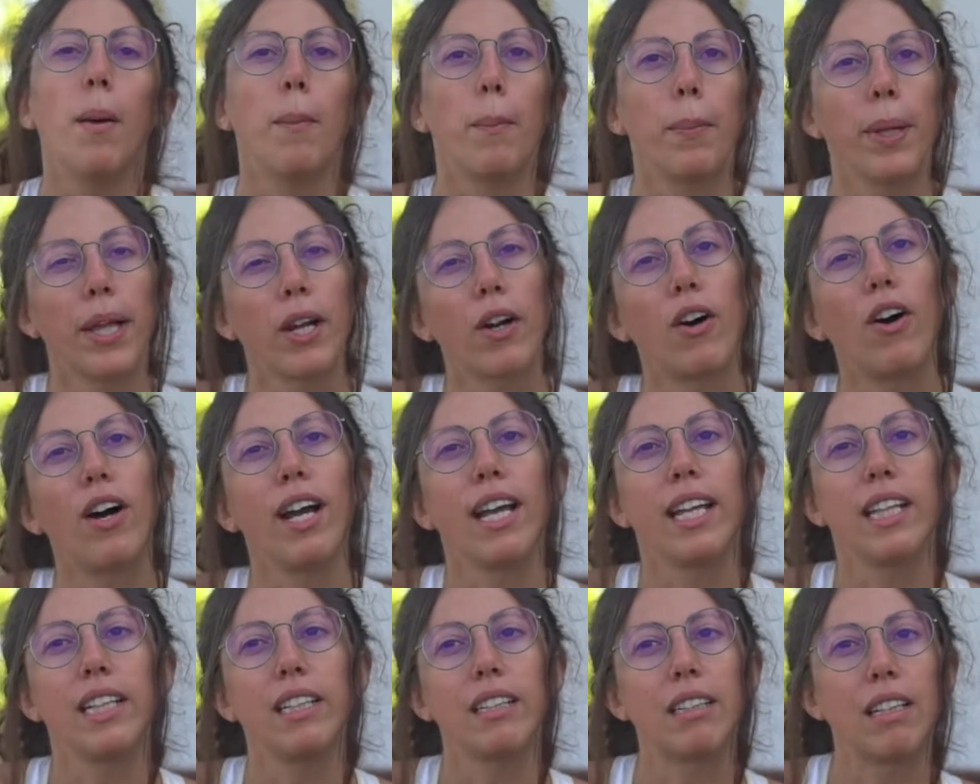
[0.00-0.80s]
però è
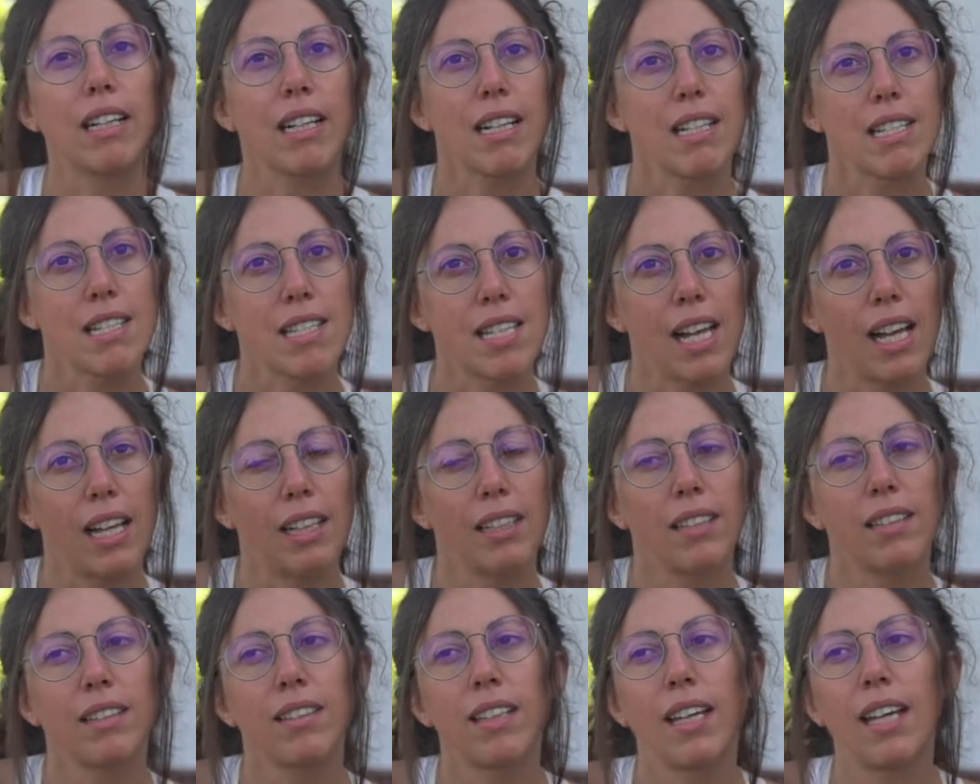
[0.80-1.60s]

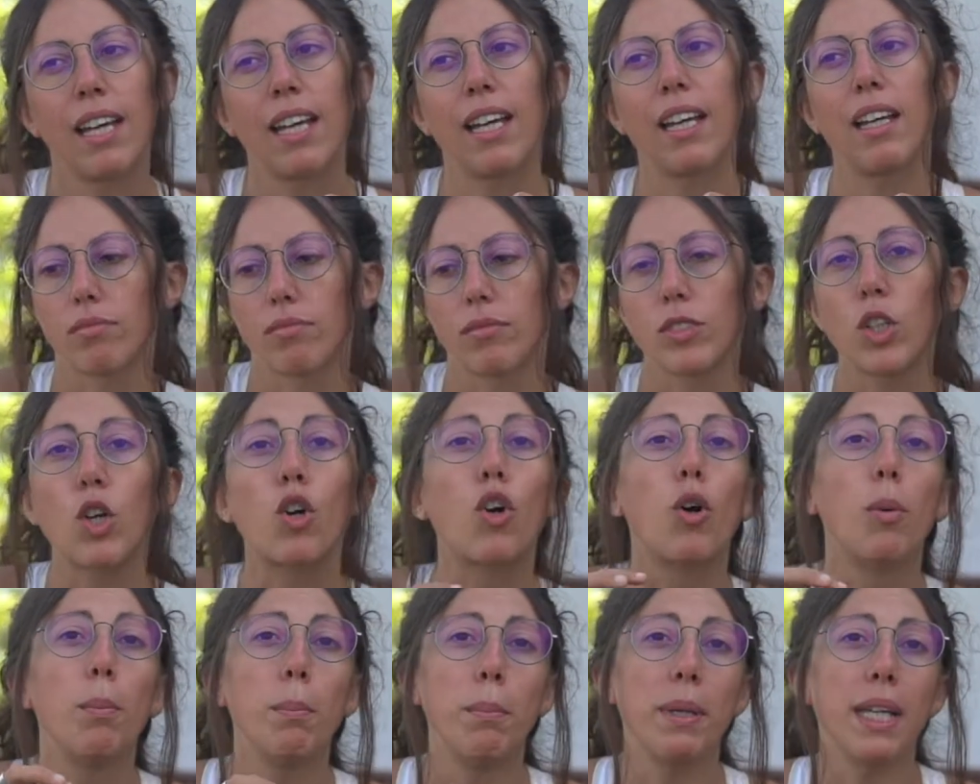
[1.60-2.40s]
interessante
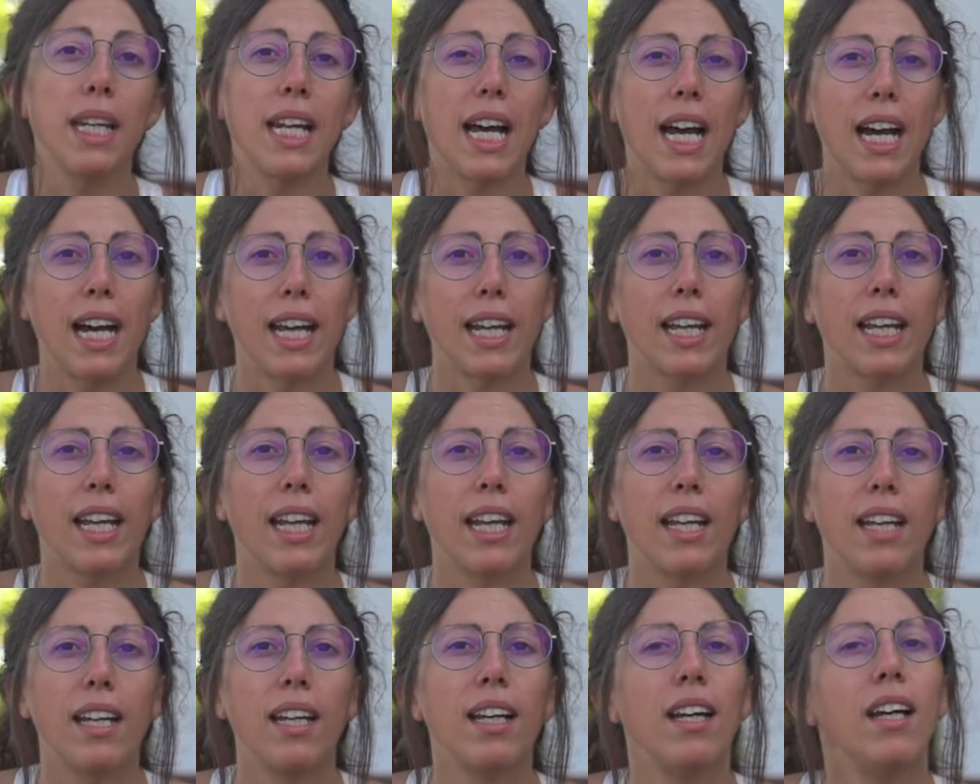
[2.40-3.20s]

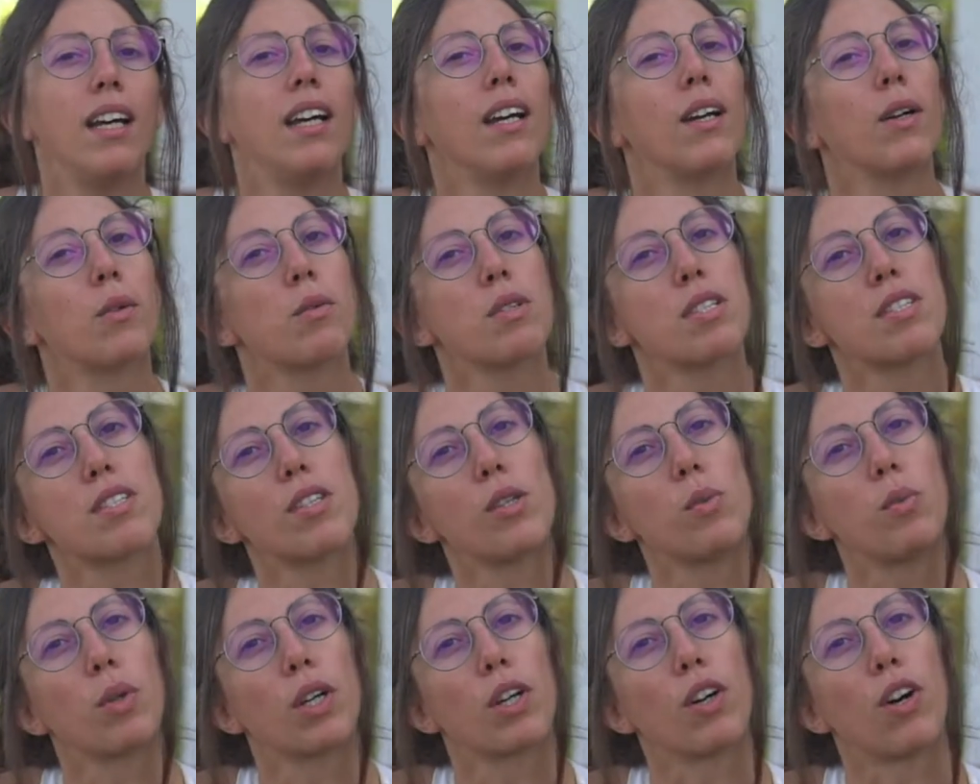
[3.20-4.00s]
combinare
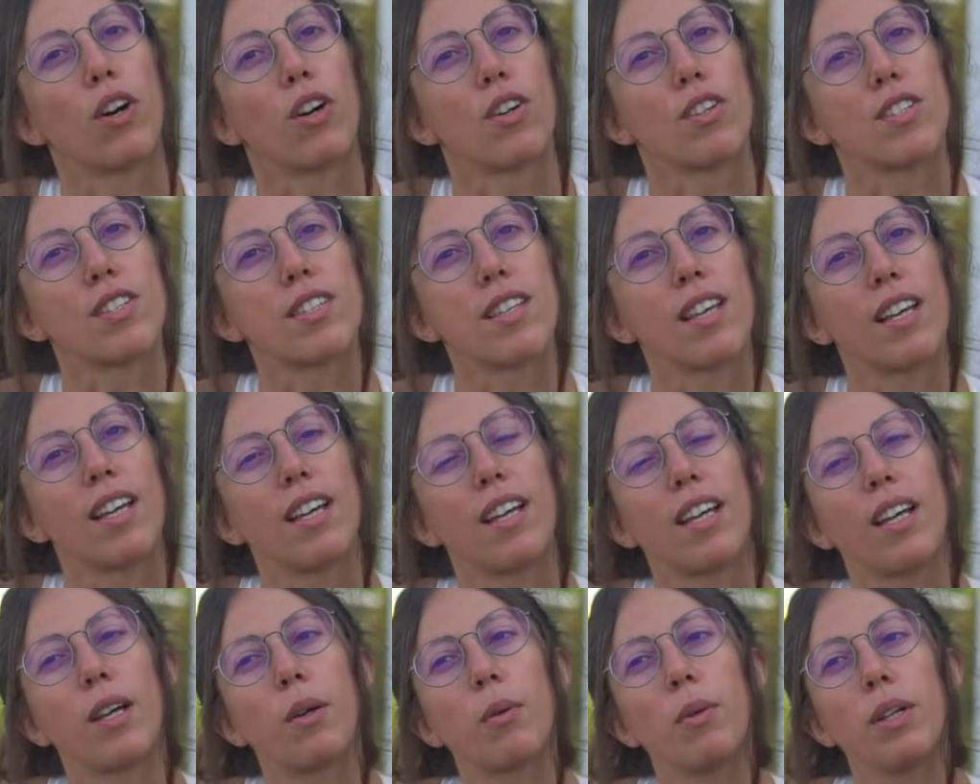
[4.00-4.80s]
queste due
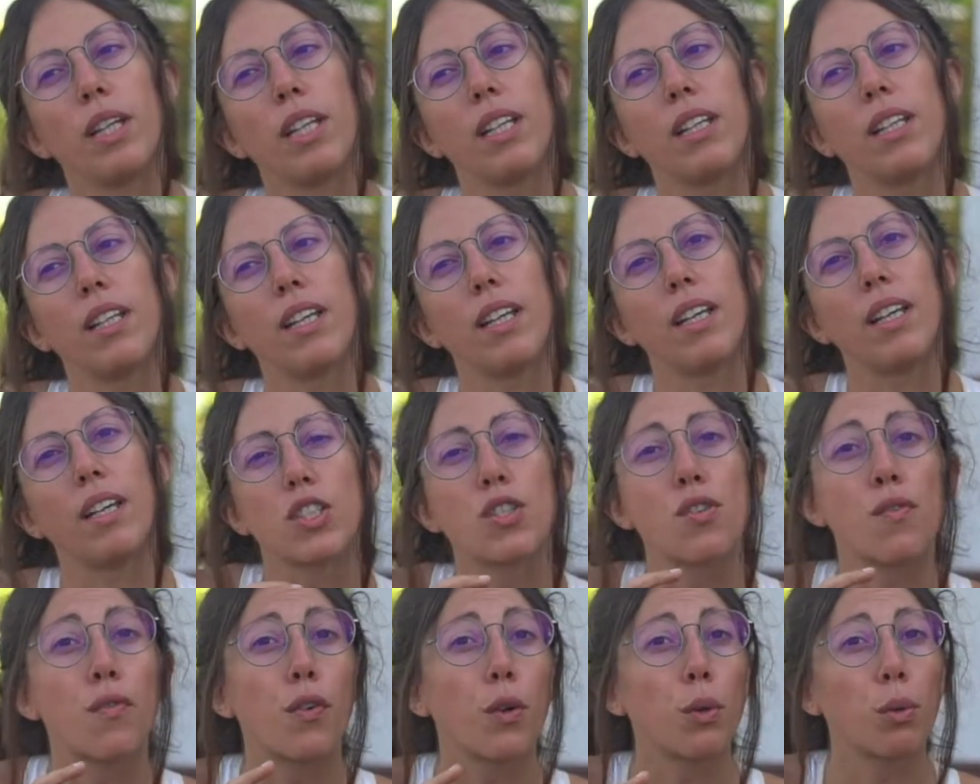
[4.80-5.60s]
cose e quindi
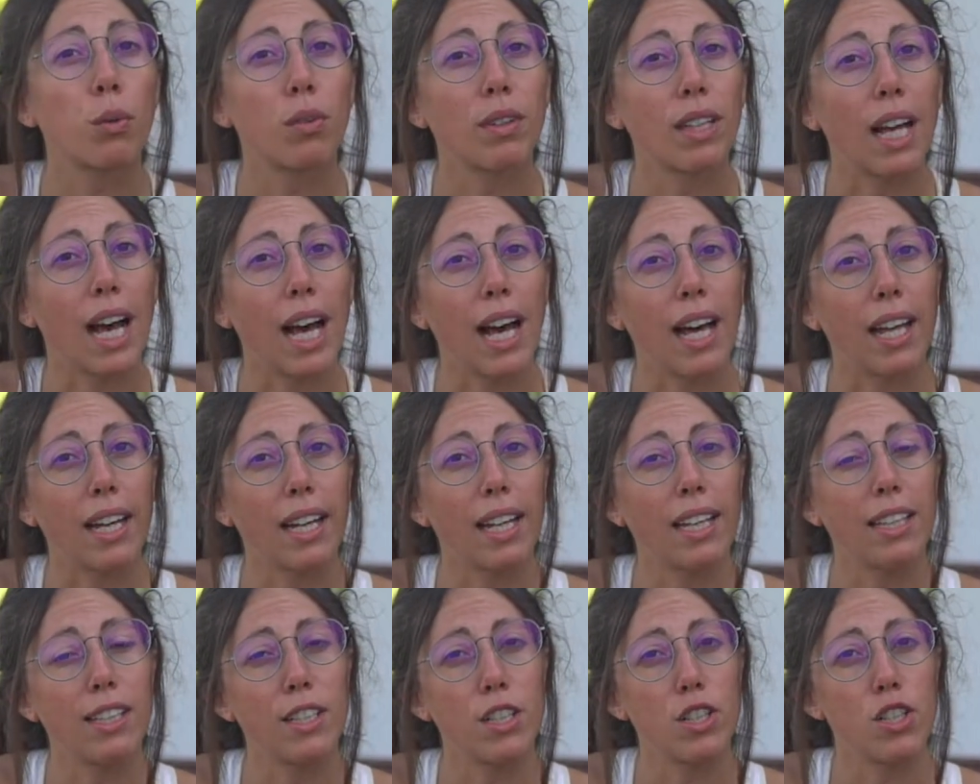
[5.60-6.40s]

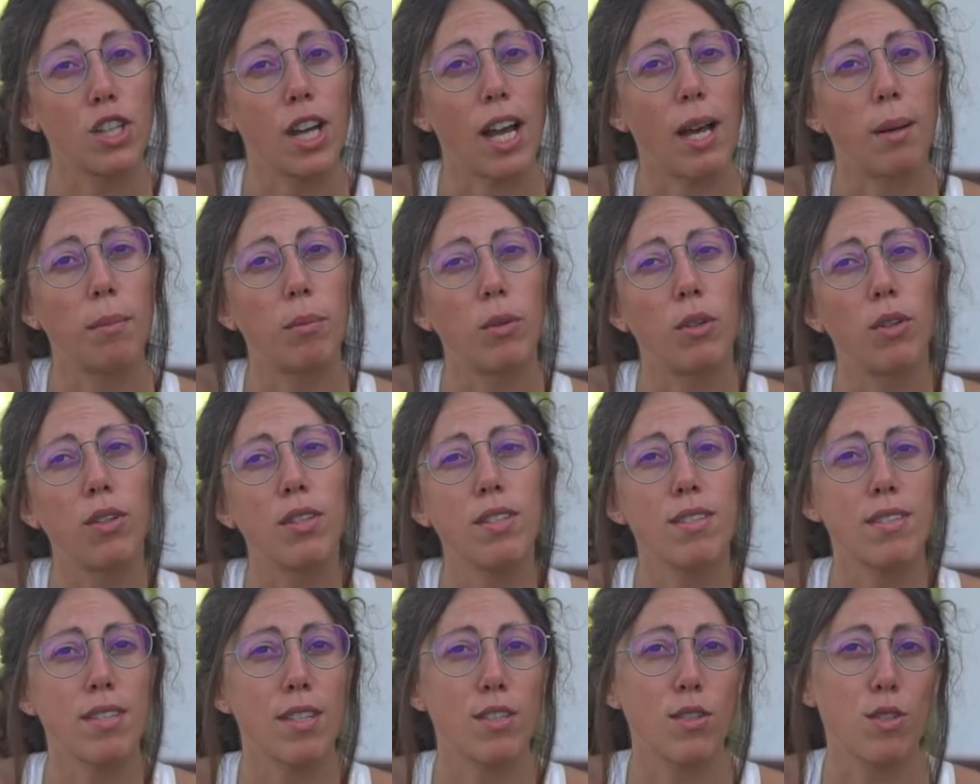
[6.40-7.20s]
sfruttare, diciamo,
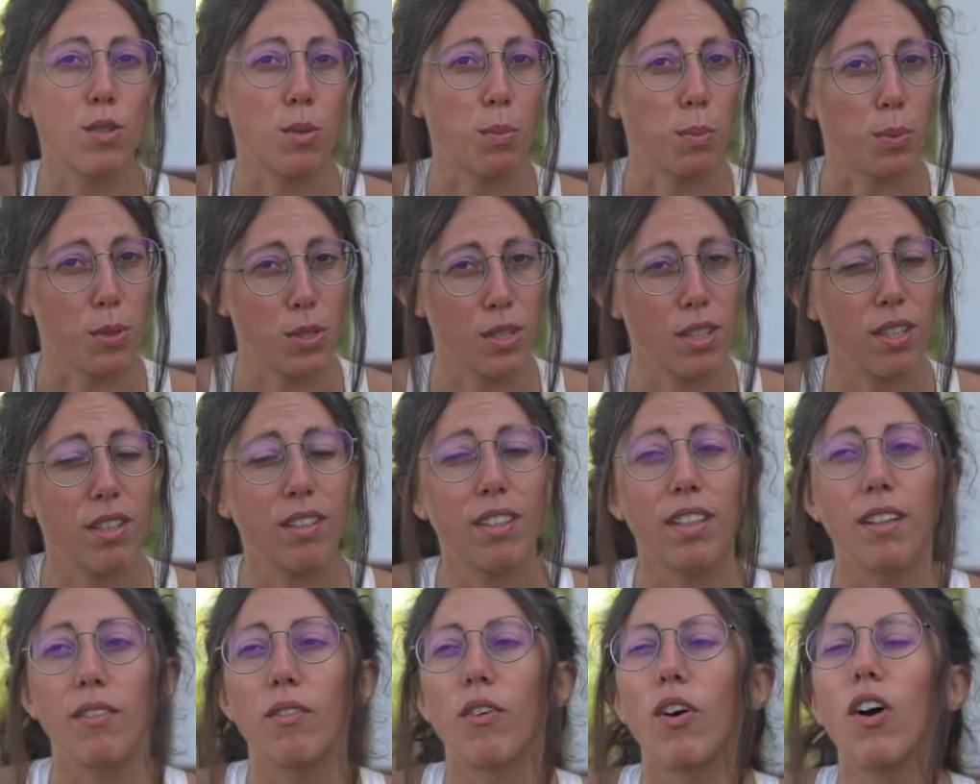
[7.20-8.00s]
in senso
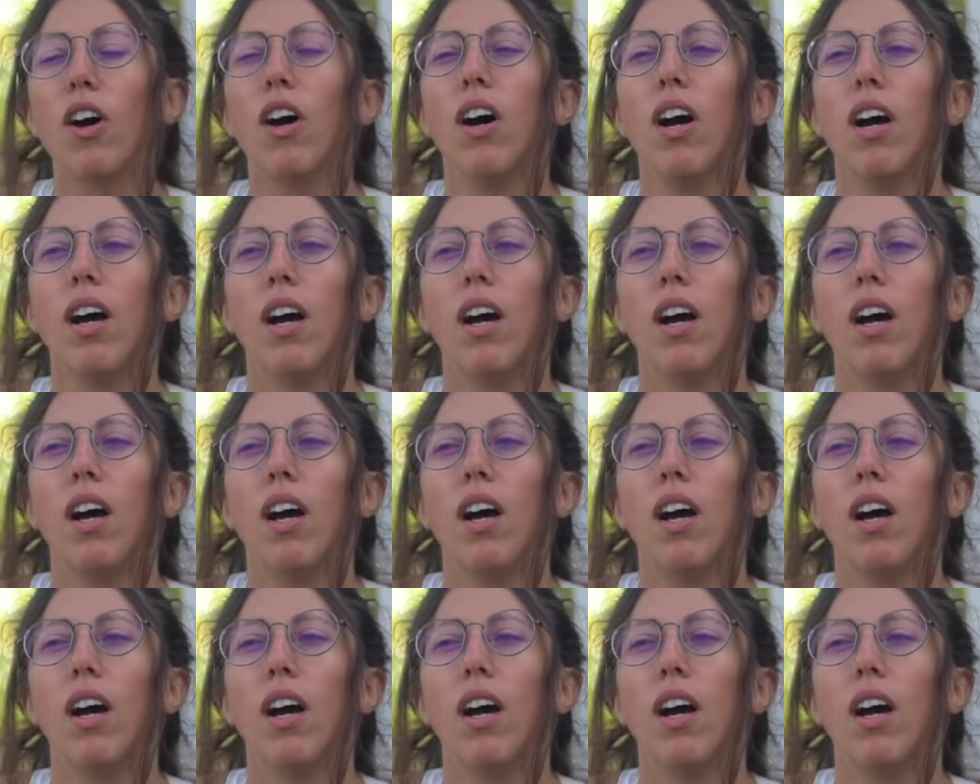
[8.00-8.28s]
positivo